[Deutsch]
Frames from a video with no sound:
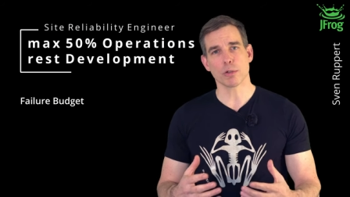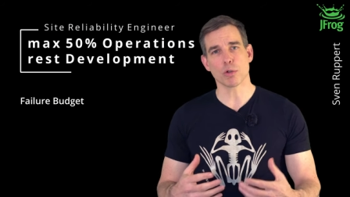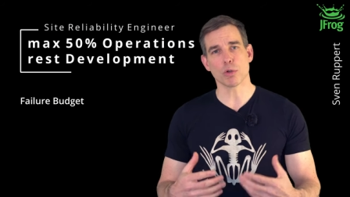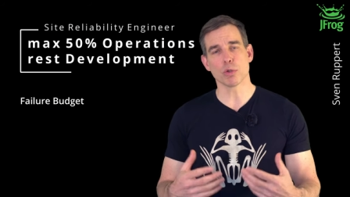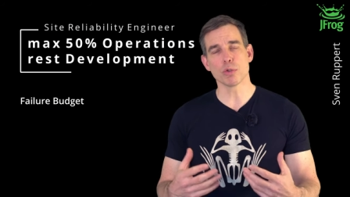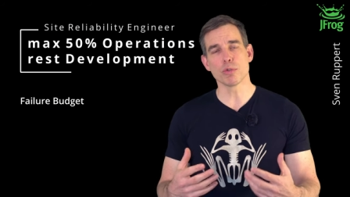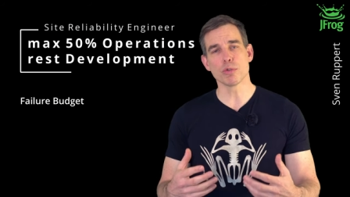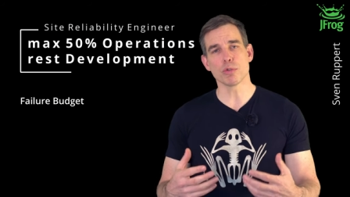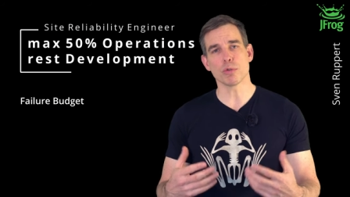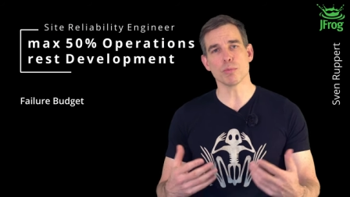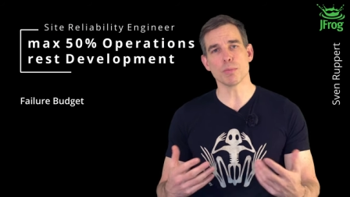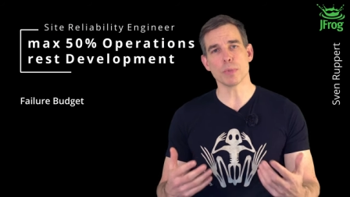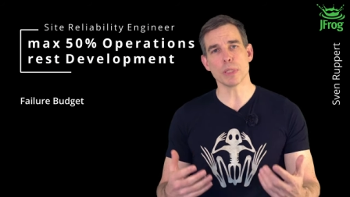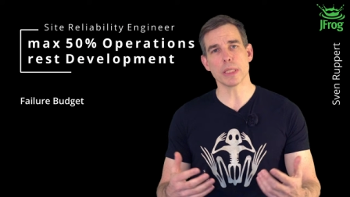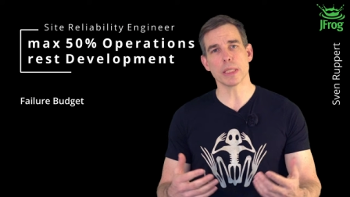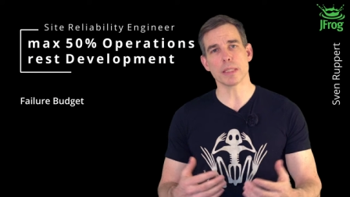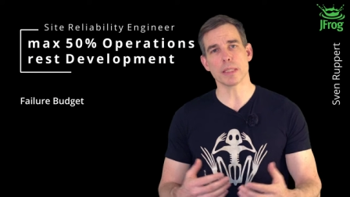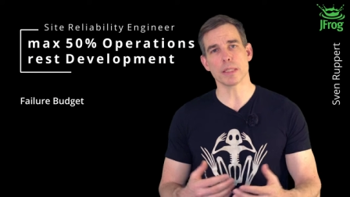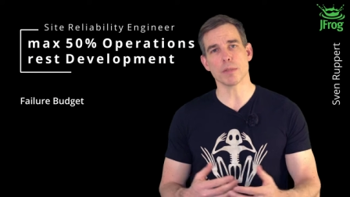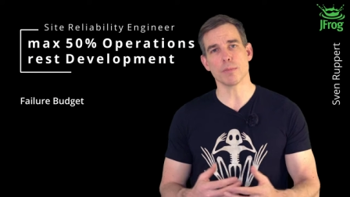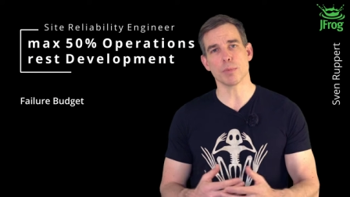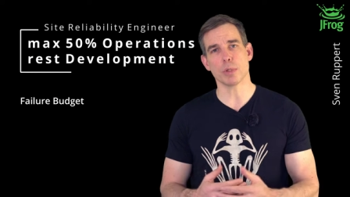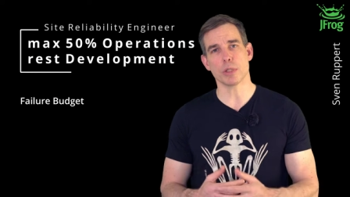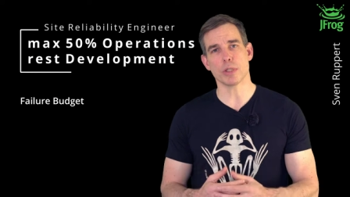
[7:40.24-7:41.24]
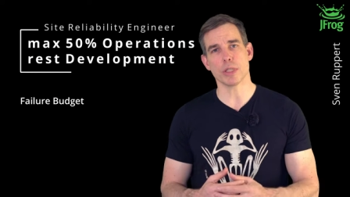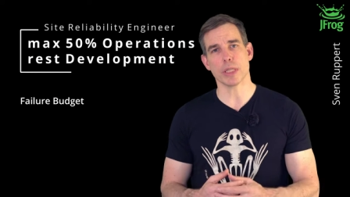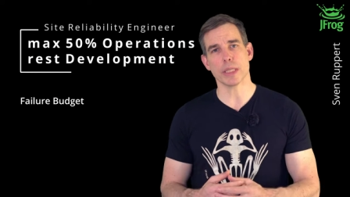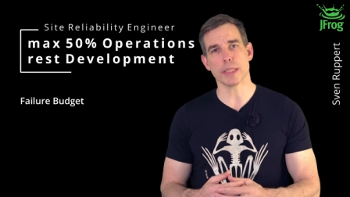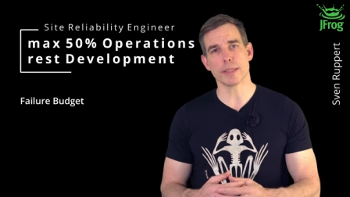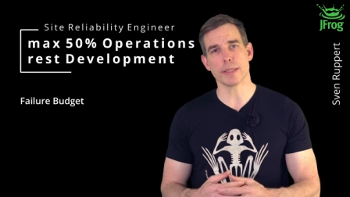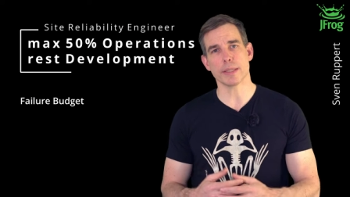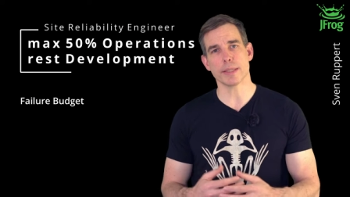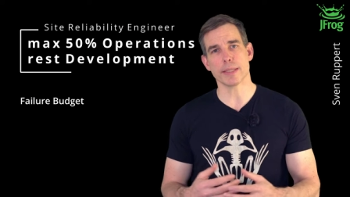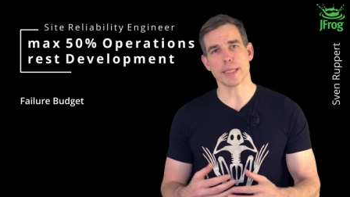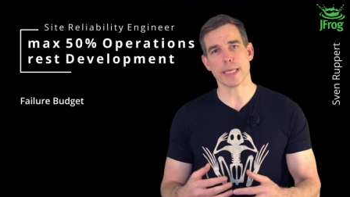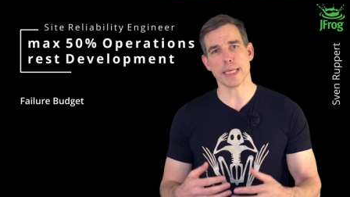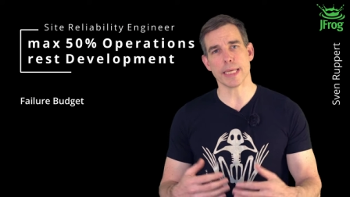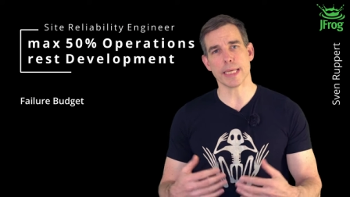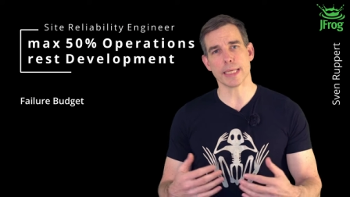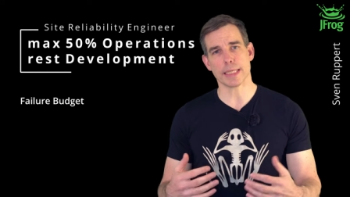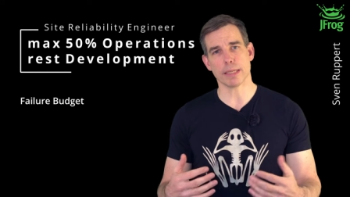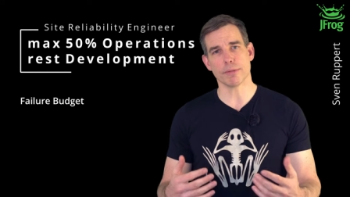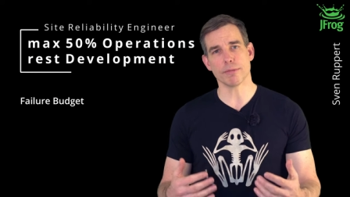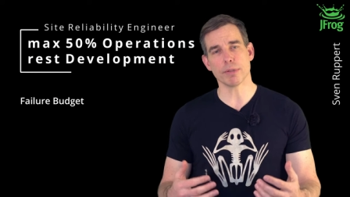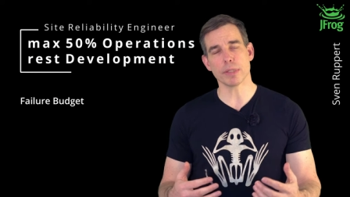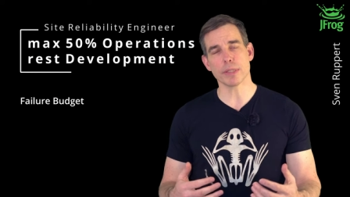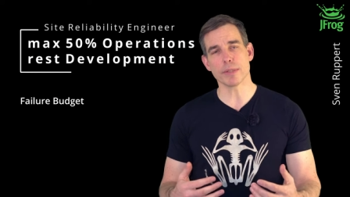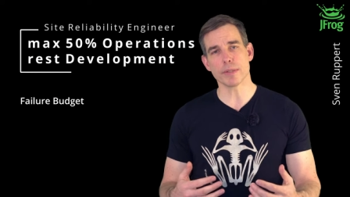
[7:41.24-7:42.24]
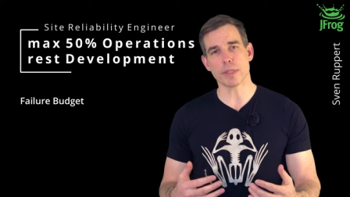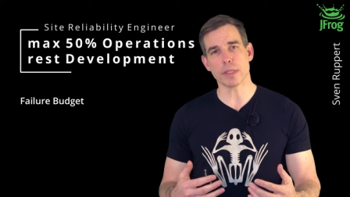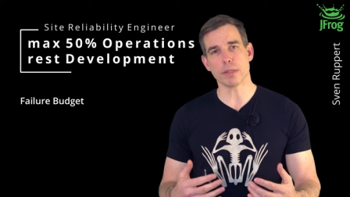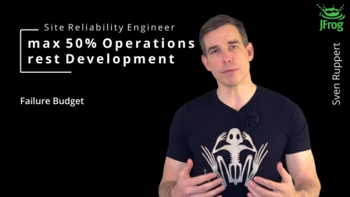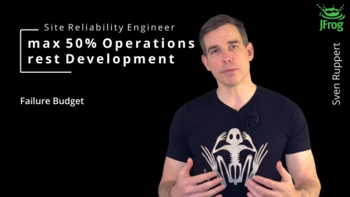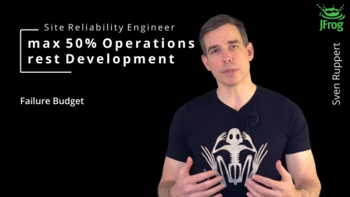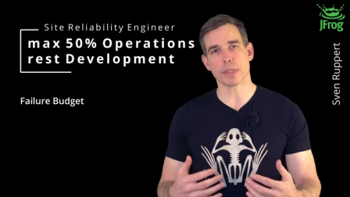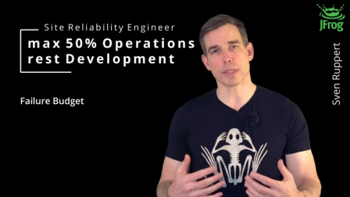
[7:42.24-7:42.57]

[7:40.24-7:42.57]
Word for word: Konsumieren dieser Budgets ist eher defensiv.